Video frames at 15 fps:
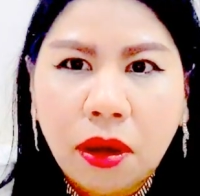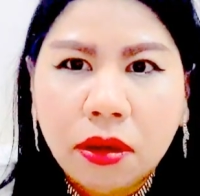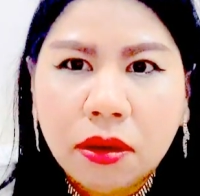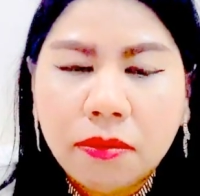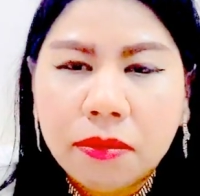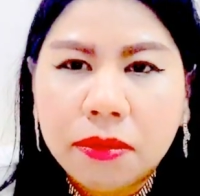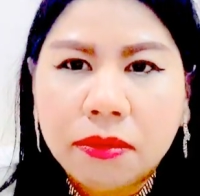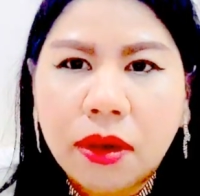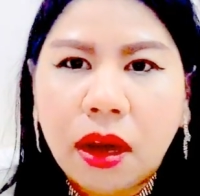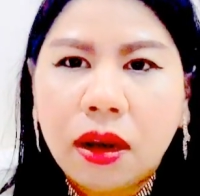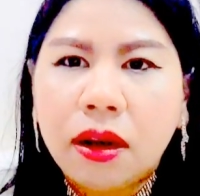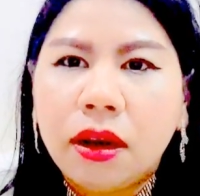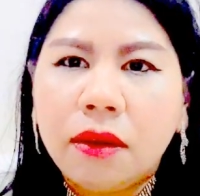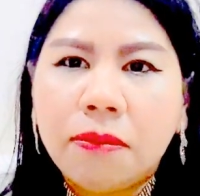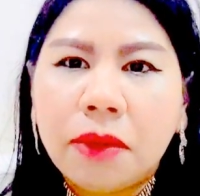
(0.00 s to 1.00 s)
คือมงเคื
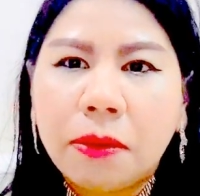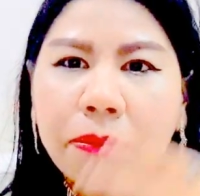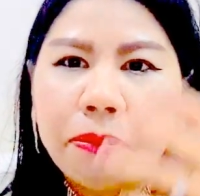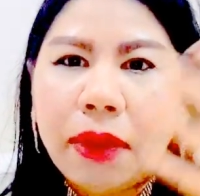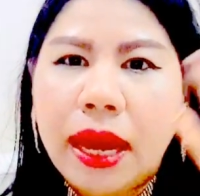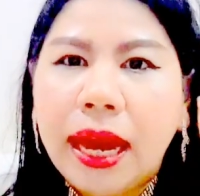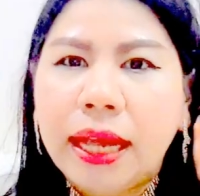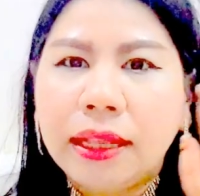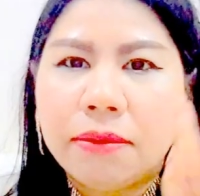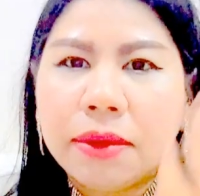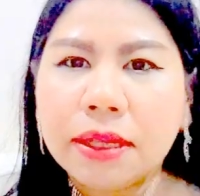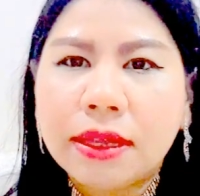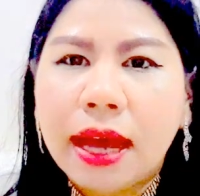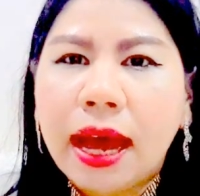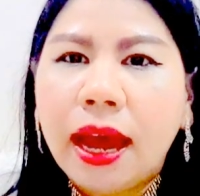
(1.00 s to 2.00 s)
อแบบแบรนด์
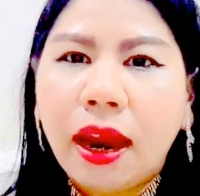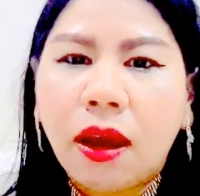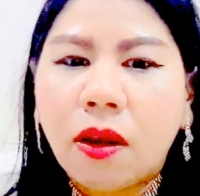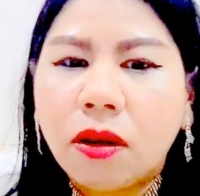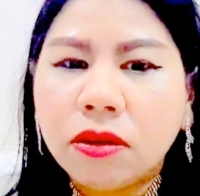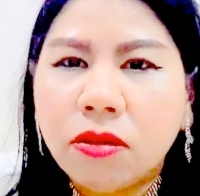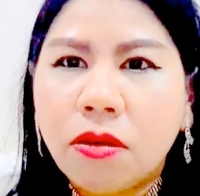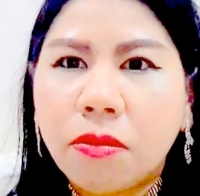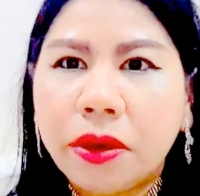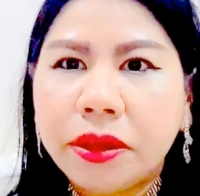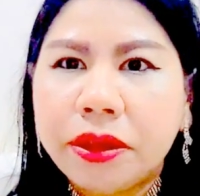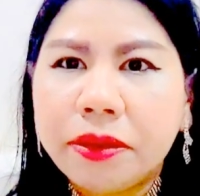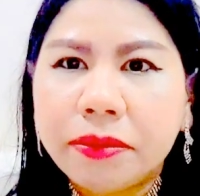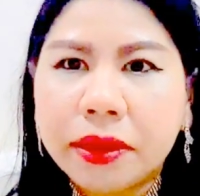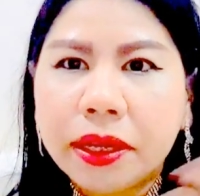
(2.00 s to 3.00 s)
มาสร้างแล้วก็ส่งไป
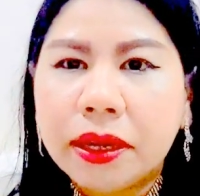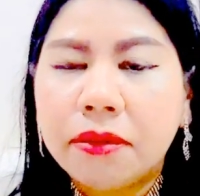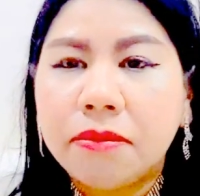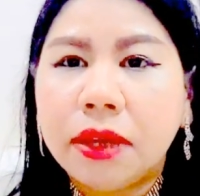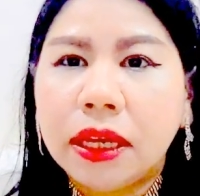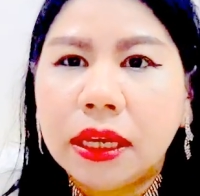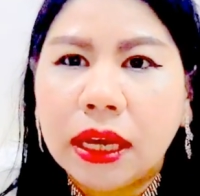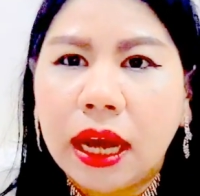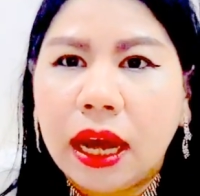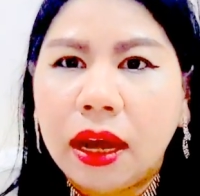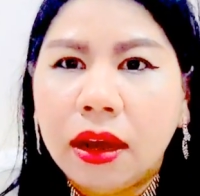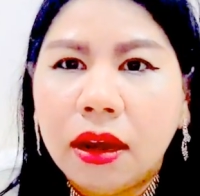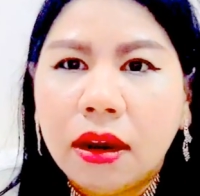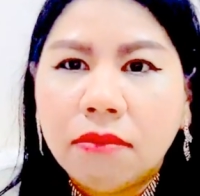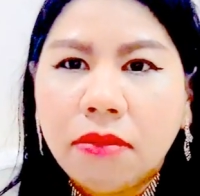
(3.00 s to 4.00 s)
ที่ประเทศอเมริกา
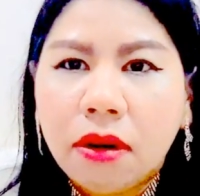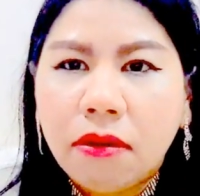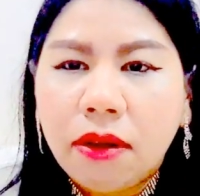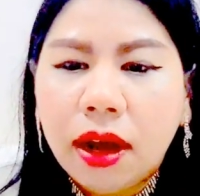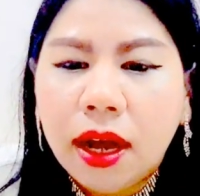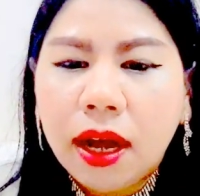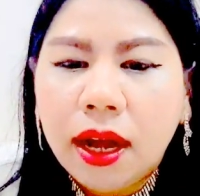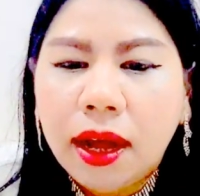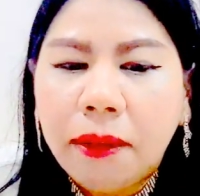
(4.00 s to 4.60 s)
เพราะว่า